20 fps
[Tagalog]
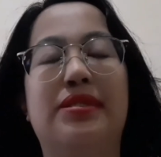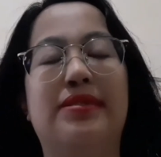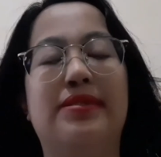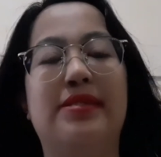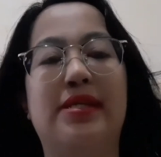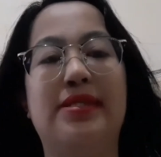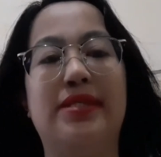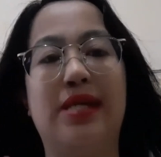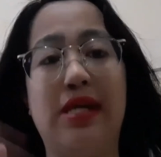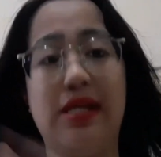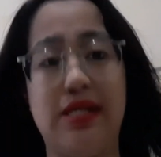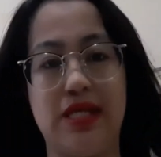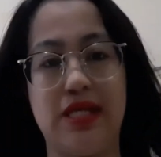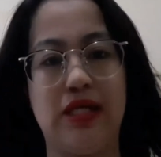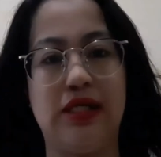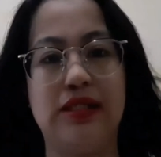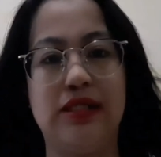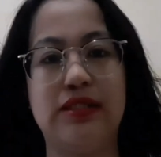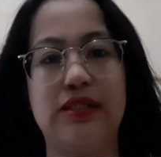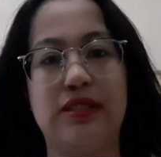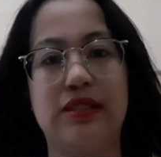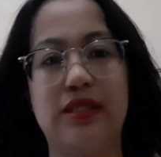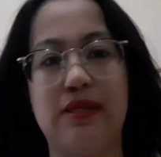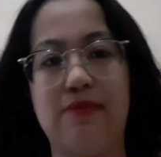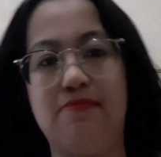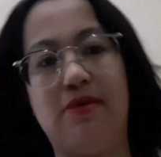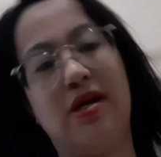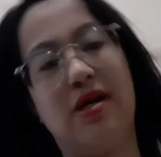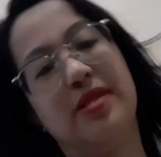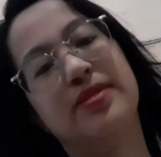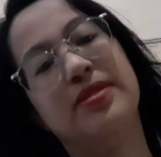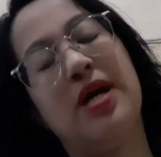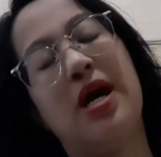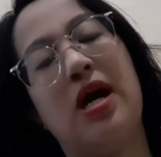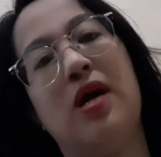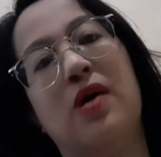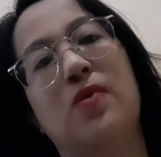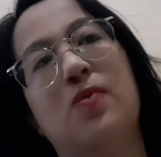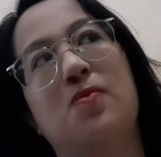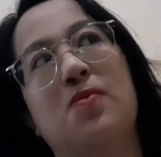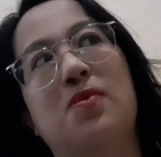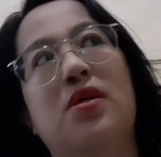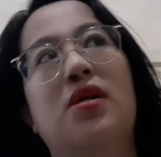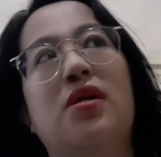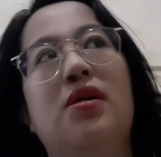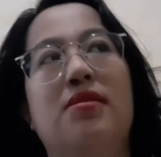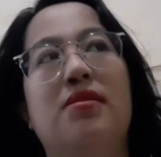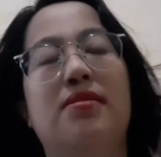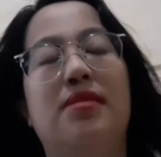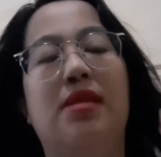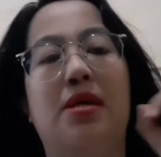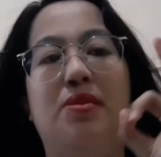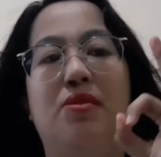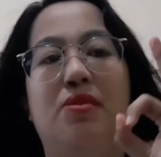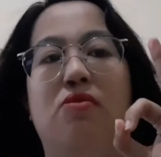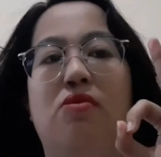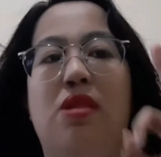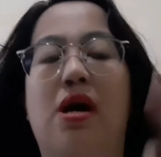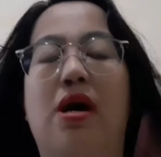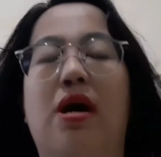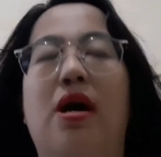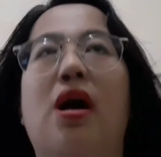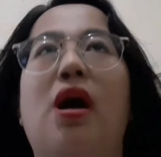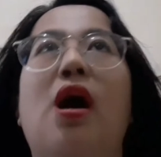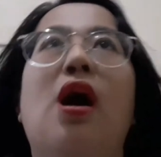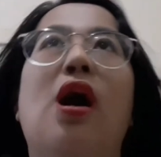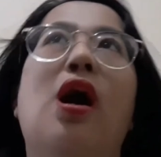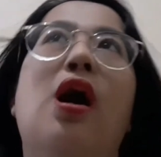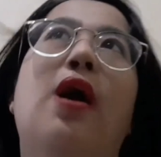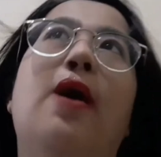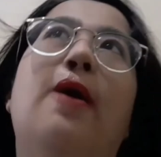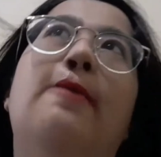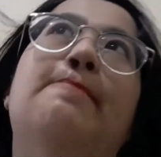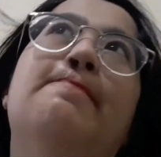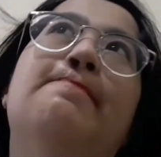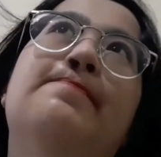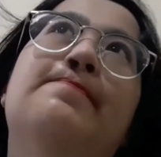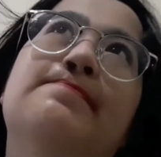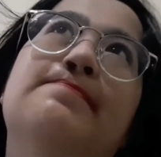that I hate sa mga tao. Tatlo lang. Um,